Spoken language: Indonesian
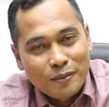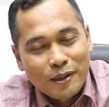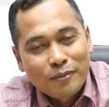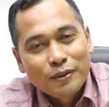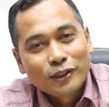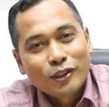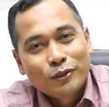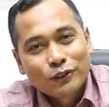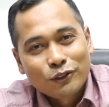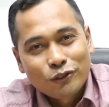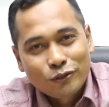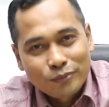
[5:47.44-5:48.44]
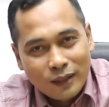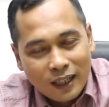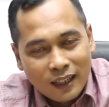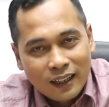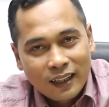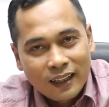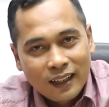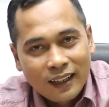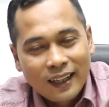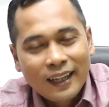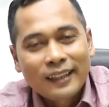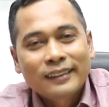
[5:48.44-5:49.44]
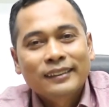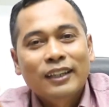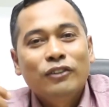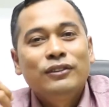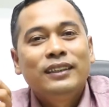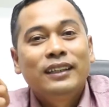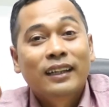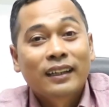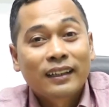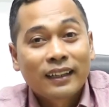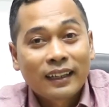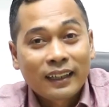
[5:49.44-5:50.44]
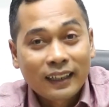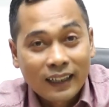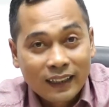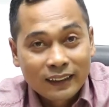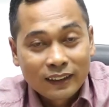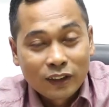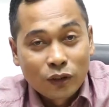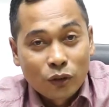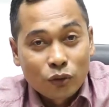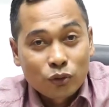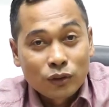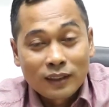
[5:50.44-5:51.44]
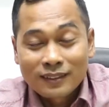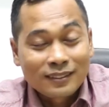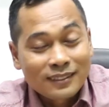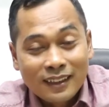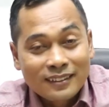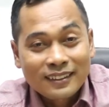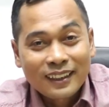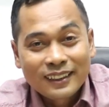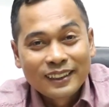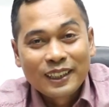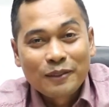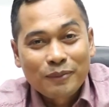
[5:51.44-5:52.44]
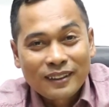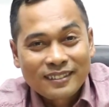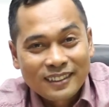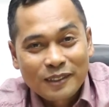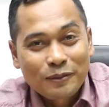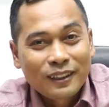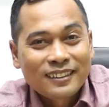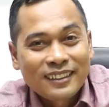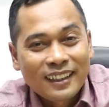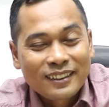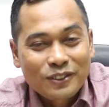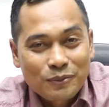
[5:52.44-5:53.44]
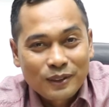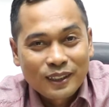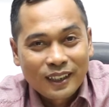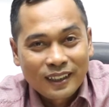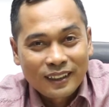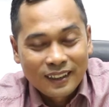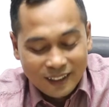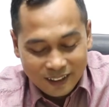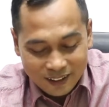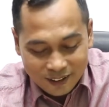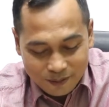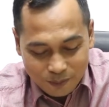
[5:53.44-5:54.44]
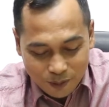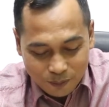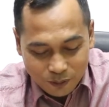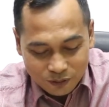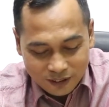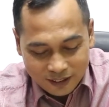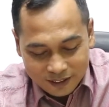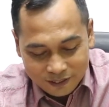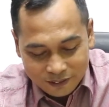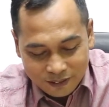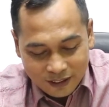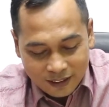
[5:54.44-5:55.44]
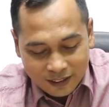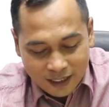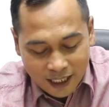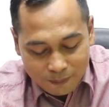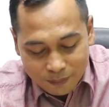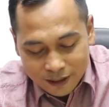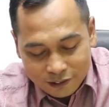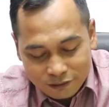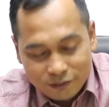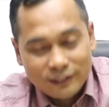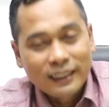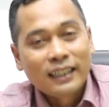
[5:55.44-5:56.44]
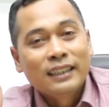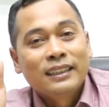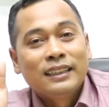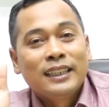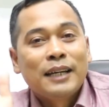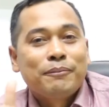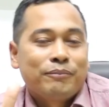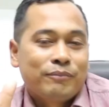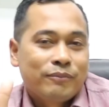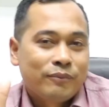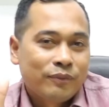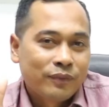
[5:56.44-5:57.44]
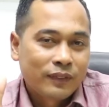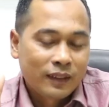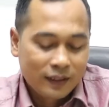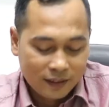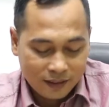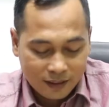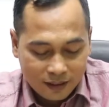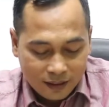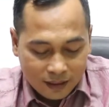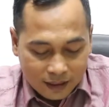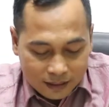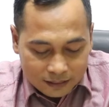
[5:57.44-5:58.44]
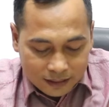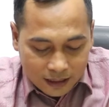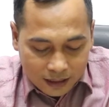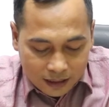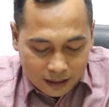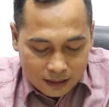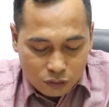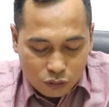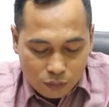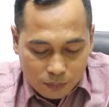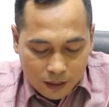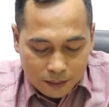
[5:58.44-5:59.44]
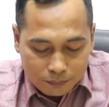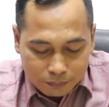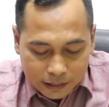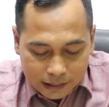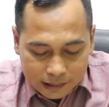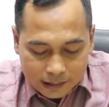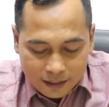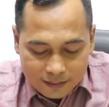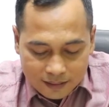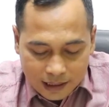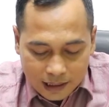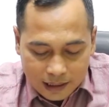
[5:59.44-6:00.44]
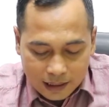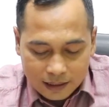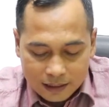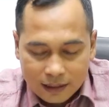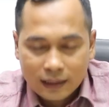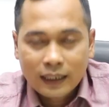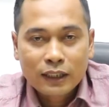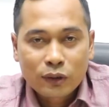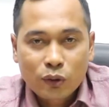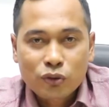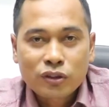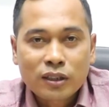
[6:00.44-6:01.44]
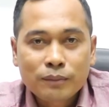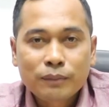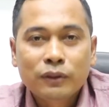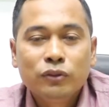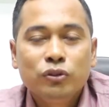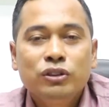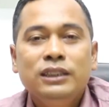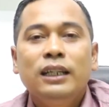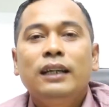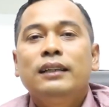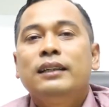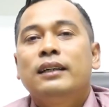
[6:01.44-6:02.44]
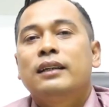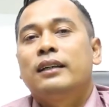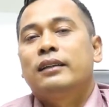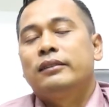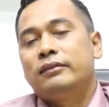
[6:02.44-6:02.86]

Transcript: memang betul-betul lupa atau dikarenakan sudah sesak sekali nafasnya pada saat seminar uh, proposal itu apa itu yang keenam ya jangan lupa minta saran dengan dosen penguji anda